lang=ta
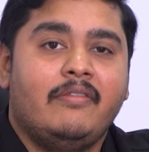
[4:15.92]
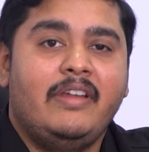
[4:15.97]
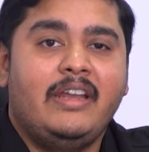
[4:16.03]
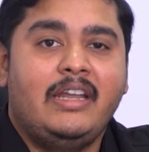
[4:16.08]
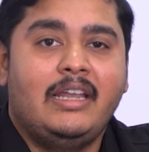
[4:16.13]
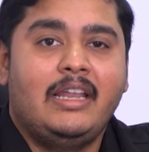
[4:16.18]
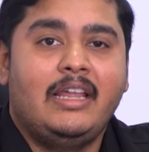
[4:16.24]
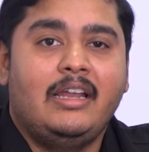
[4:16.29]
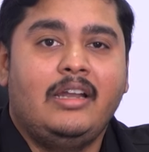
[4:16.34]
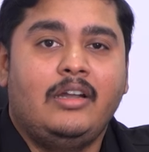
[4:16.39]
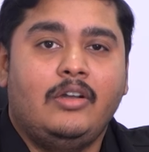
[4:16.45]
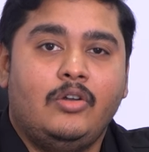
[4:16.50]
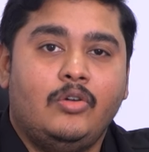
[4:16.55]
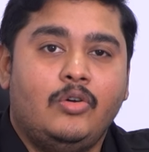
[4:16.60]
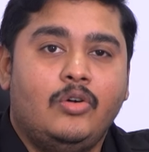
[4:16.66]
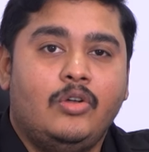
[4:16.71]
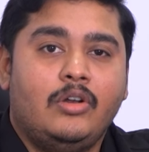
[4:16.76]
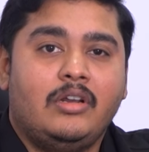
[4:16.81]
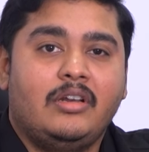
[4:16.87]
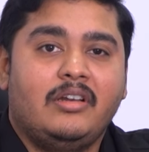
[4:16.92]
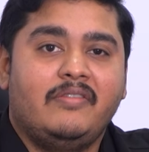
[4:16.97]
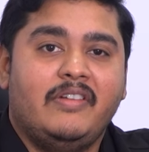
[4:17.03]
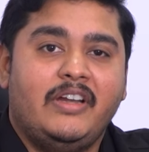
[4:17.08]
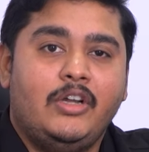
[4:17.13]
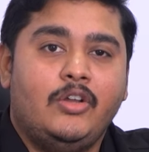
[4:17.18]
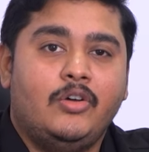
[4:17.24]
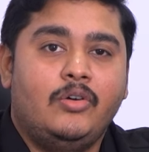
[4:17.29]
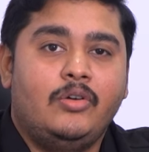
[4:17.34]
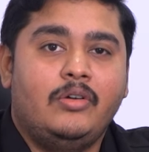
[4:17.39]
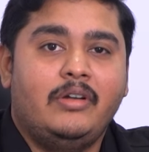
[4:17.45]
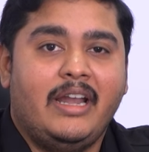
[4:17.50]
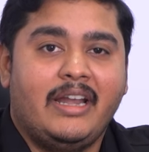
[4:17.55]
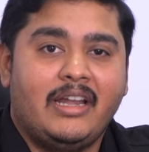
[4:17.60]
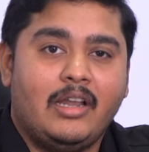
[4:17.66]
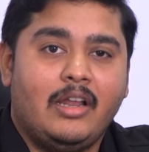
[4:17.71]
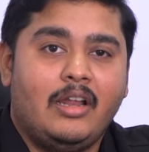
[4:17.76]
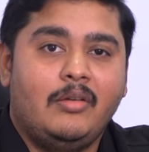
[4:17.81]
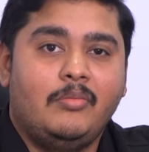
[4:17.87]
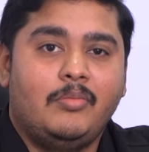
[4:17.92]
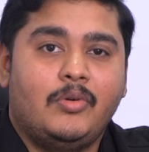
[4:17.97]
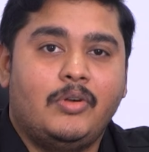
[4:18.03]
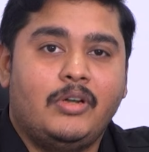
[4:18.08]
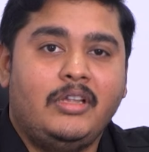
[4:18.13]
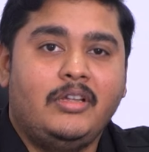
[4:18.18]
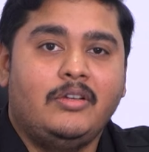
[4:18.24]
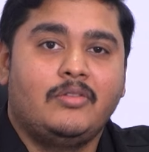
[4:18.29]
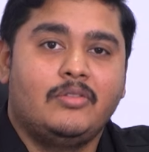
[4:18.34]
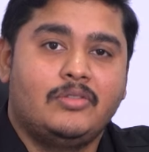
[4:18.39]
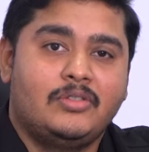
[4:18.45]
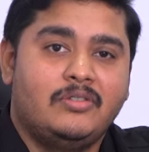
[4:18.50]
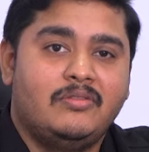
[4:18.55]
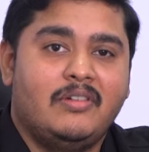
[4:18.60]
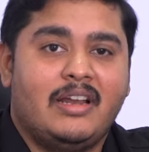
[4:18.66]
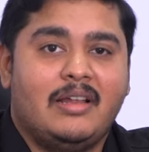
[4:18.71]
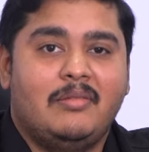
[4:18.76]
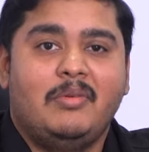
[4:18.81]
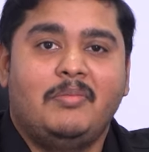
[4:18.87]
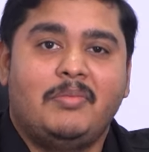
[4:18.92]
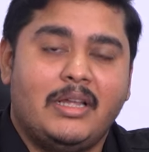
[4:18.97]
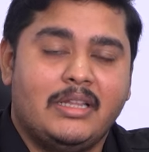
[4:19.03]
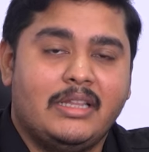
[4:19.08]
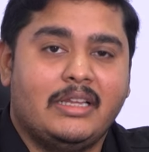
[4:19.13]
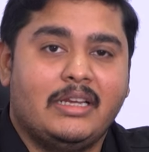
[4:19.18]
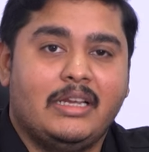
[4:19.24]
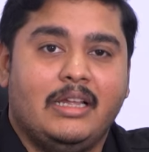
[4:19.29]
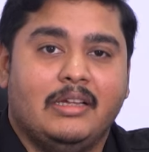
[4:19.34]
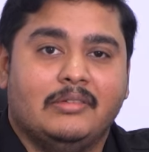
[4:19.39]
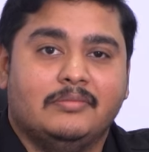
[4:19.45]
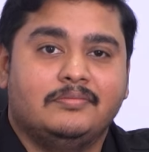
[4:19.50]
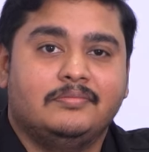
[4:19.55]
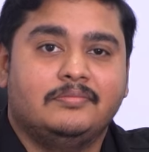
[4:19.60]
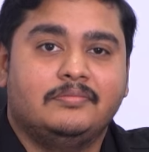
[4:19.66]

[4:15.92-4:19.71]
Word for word: வீட்டில் டோர் விண்டோ நெட்லான் போட்டு கொசு வராமல் பார்த்துக்கலாம்